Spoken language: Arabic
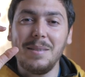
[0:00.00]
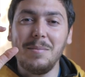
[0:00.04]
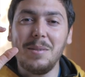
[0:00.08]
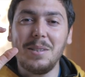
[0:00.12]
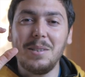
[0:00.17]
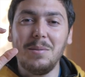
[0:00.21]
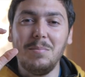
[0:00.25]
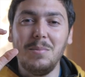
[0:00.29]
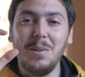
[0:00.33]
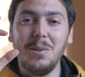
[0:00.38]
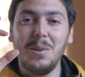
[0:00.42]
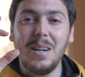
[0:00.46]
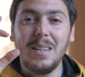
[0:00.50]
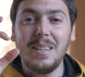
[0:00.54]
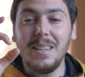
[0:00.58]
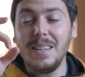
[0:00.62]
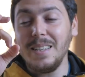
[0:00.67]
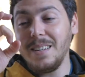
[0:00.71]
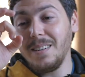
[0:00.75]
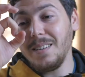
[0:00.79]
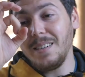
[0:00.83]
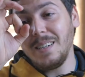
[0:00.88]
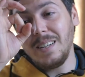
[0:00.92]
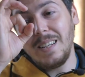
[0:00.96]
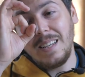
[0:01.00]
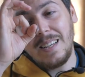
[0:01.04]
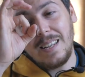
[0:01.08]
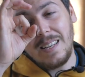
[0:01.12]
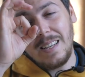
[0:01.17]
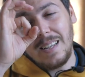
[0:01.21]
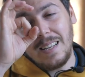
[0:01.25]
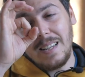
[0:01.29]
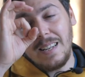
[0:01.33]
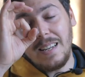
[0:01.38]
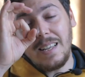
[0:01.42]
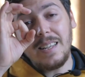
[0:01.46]
كيما نسميوها حنايا
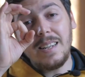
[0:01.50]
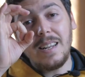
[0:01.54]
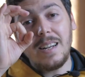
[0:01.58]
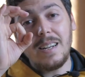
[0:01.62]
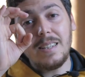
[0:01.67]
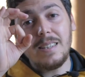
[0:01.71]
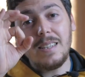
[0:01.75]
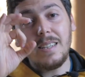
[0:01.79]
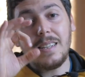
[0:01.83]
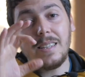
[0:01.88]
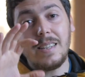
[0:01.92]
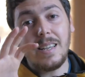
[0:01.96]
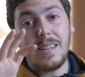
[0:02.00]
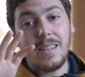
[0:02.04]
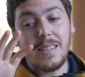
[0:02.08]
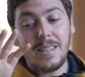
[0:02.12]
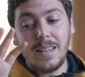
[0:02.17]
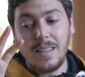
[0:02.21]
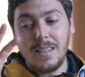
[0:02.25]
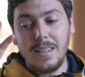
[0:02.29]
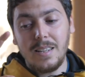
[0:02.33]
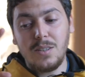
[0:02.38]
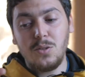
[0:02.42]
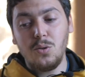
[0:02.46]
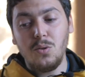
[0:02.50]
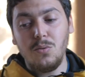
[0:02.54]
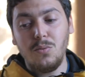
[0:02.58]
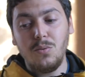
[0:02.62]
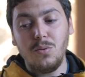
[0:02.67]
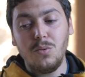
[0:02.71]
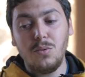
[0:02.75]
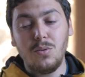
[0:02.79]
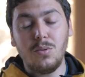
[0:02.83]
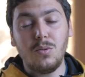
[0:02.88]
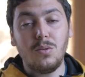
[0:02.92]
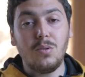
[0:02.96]
العين هذيك يعني تخليك
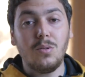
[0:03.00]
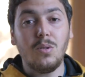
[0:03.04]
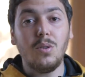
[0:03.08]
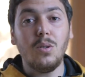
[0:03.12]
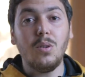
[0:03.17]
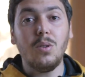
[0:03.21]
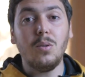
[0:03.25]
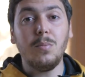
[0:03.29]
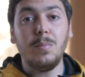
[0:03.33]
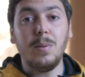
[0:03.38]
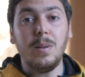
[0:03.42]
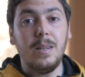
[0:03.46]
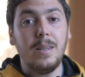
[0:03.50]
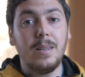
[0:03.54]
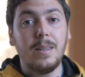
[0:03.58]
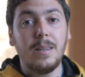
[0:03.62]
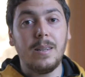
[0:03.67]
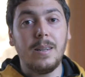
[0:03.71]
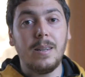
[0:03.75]
تشوفو كومبلي